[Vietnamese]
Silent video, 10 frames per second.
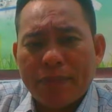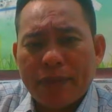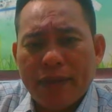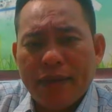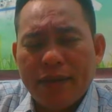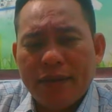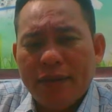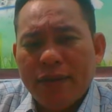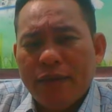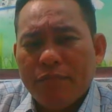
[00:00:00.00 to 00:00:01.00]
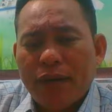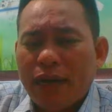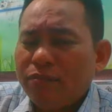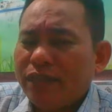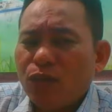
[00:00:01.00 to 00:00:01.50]
ờ, mà
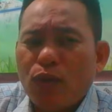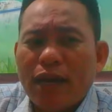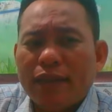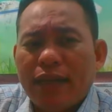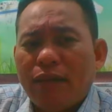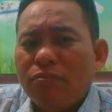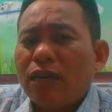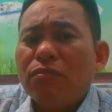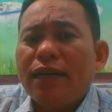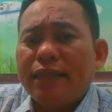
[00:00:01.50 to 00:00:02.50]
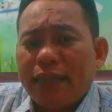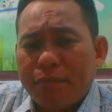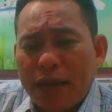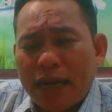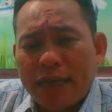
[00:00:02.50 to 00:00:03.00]
ông Trân Quang thì ông không có đi
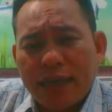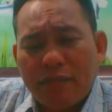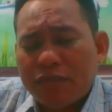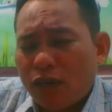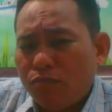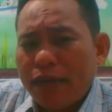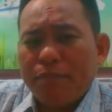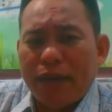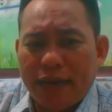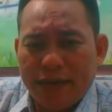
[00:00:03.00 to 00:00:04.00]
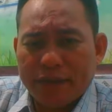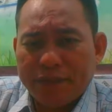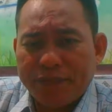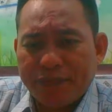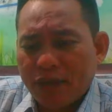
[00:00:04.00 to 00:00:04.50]
xem ma cho nên ông không bách ma được
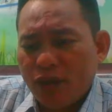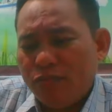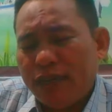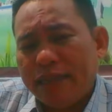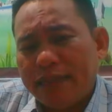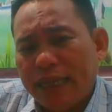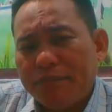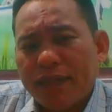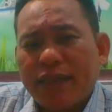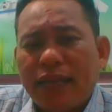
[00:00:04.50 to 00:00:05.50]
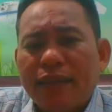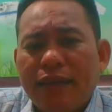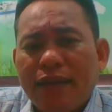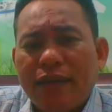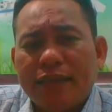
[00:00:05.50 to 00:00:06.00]
hôm nay tìm tới cảnh
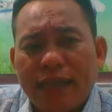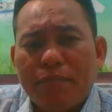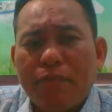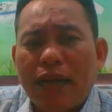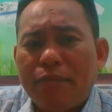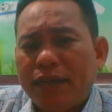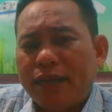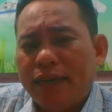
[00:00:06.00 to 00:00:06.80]
tê là xem ma